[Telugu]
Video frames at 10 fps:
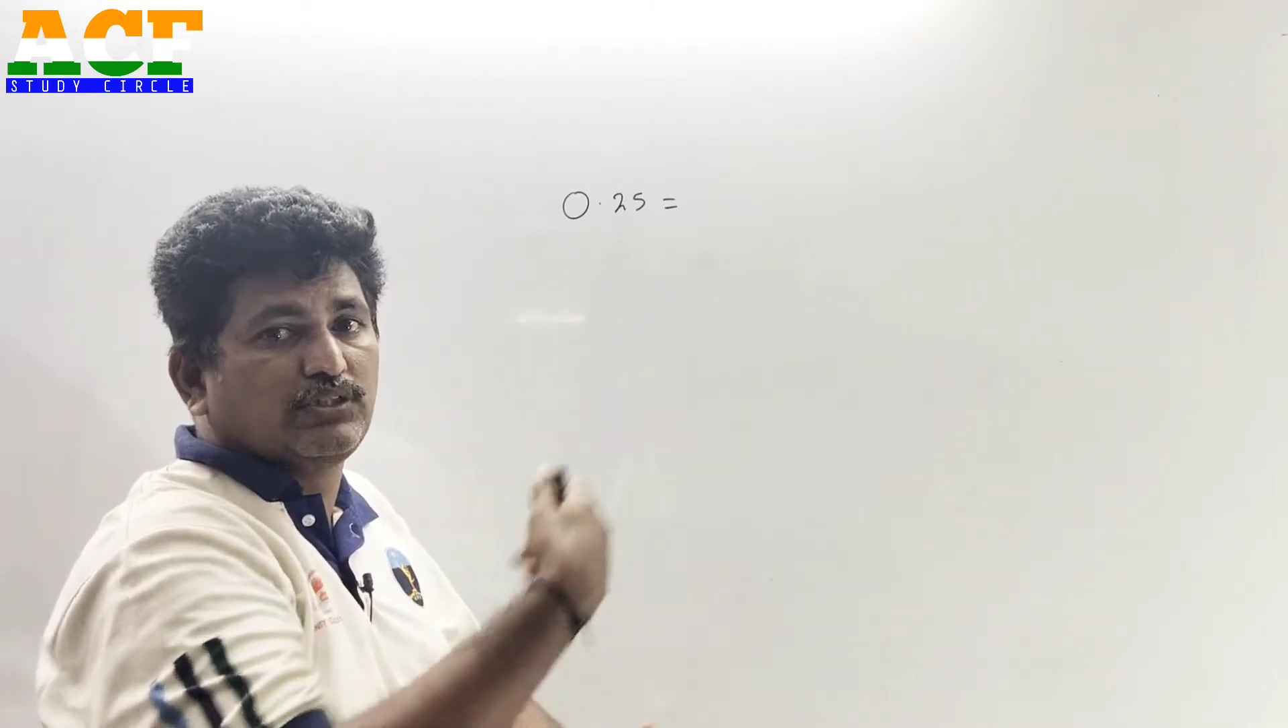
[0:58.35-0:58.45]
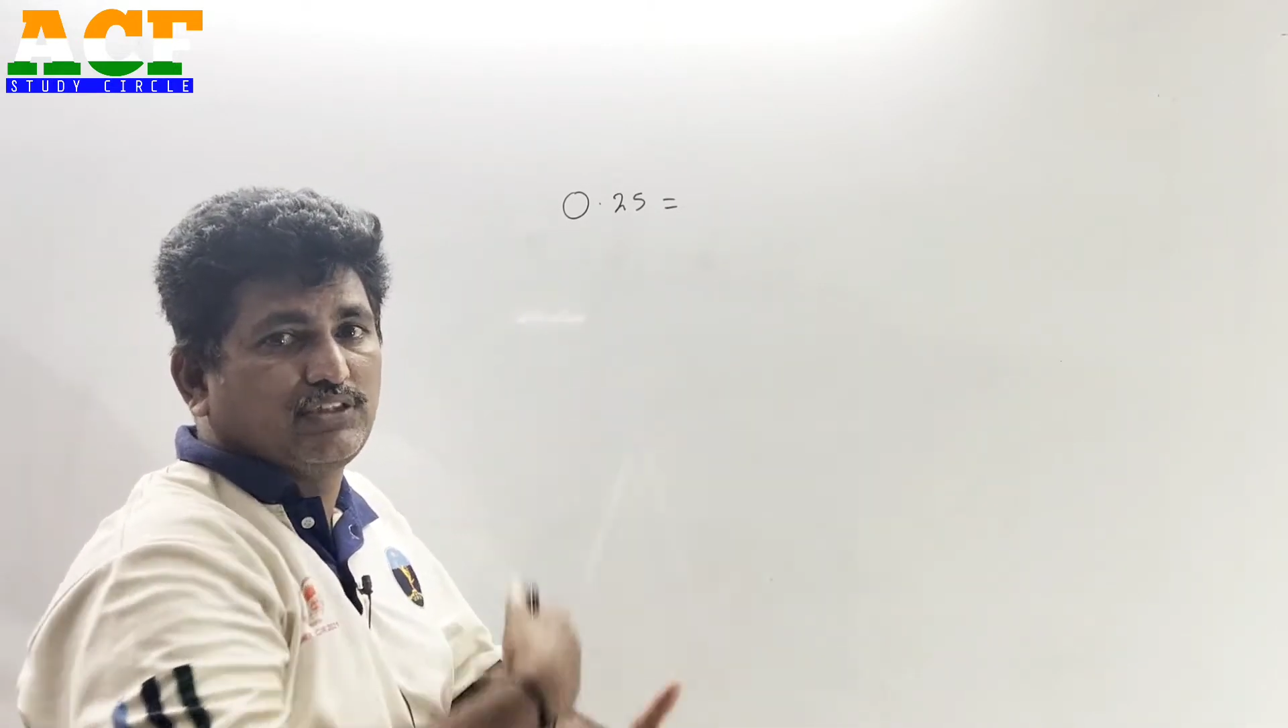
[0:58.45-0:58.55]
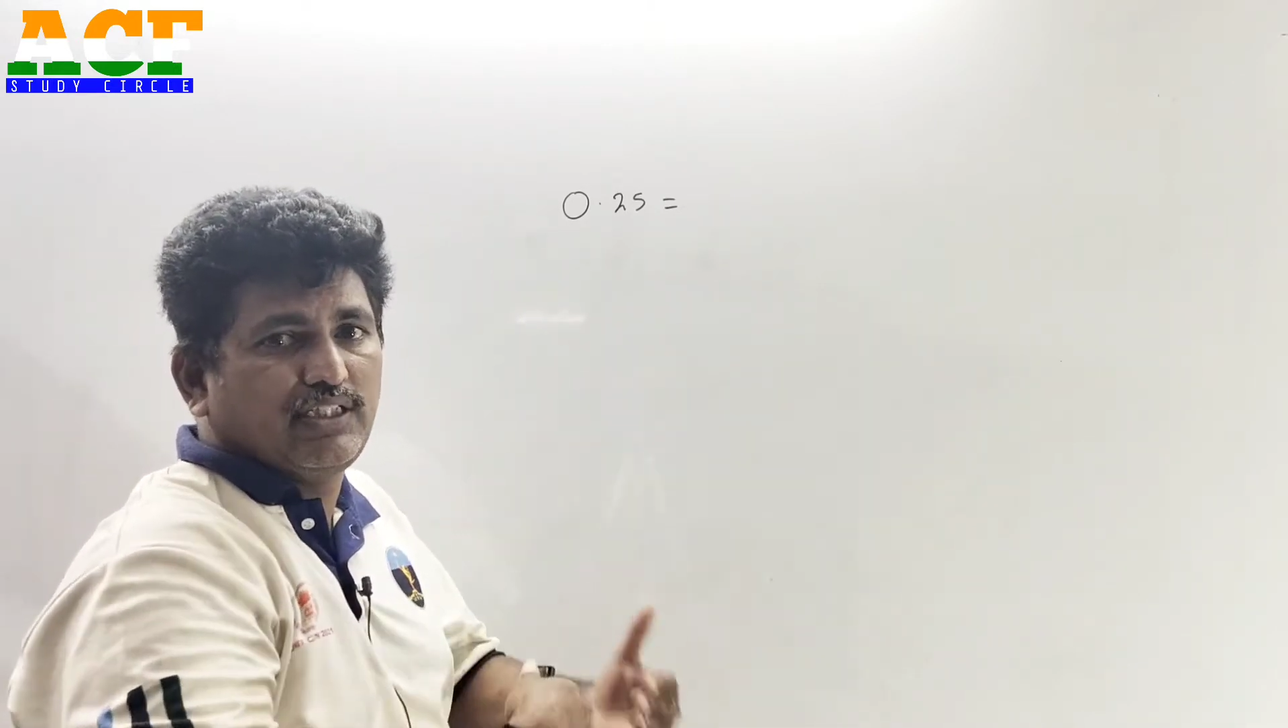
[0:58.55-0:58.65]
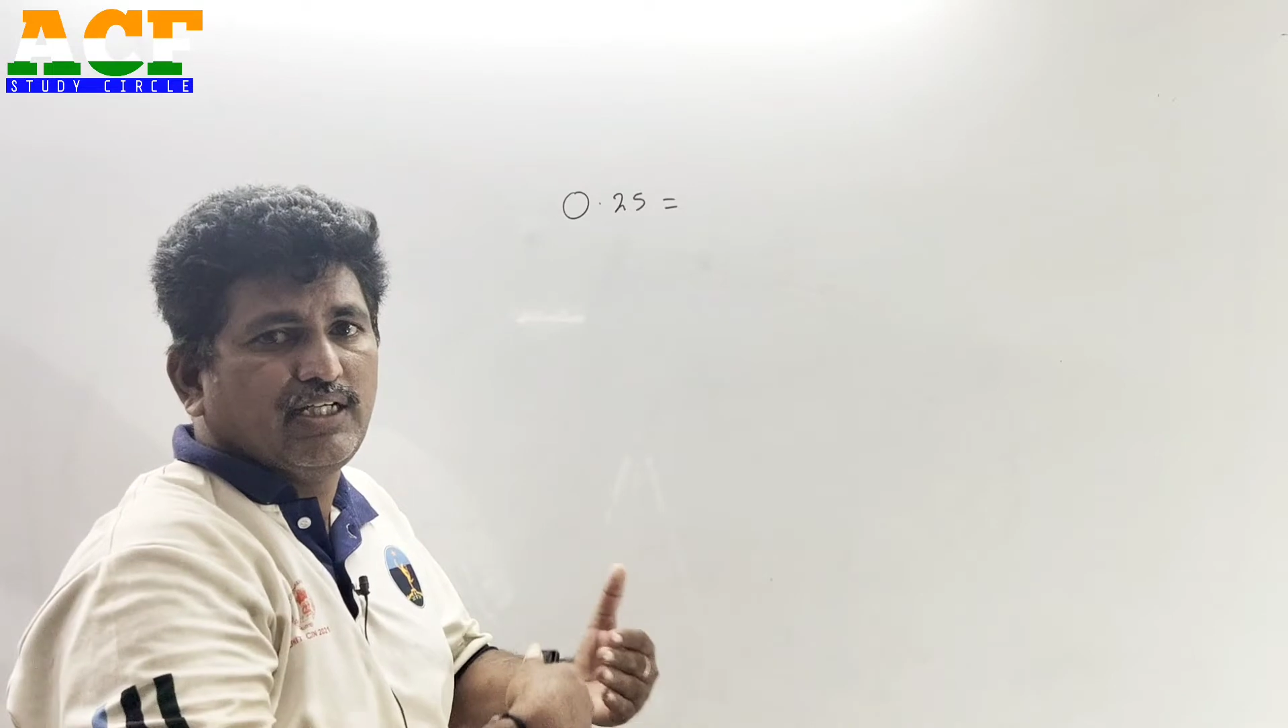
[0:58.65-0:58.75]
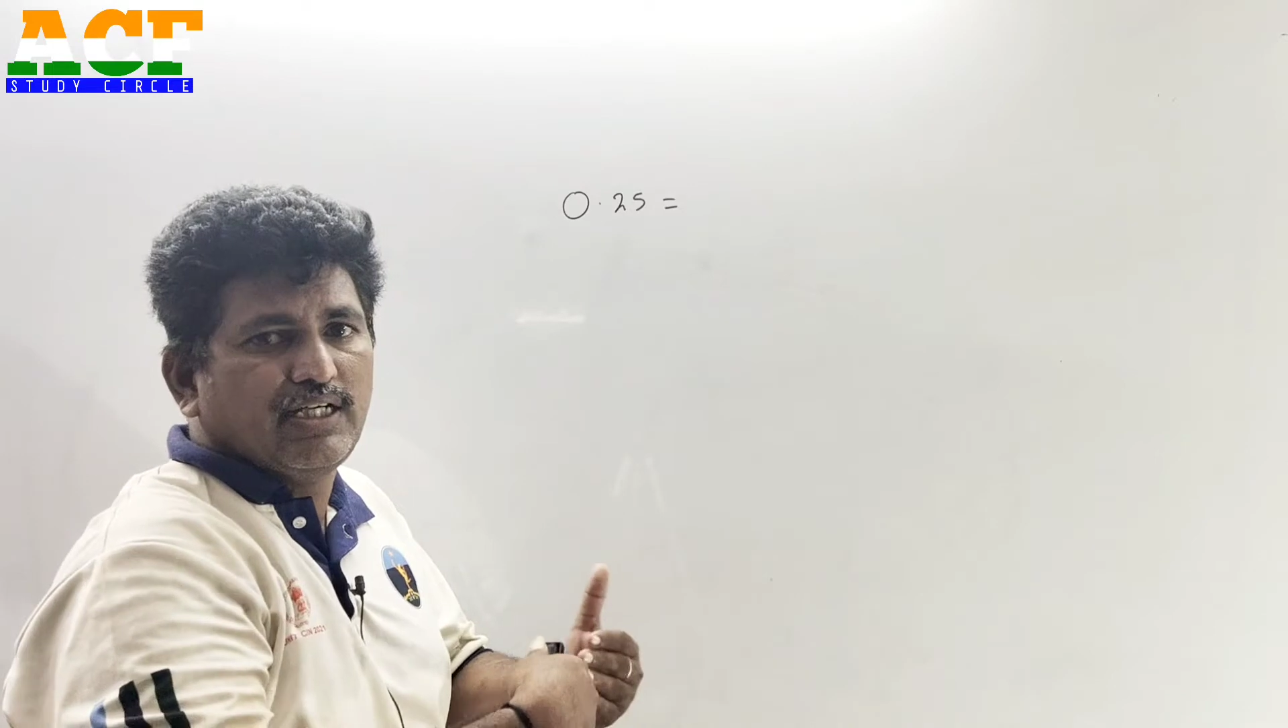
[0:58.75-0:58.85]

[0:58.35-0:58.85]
నుంచి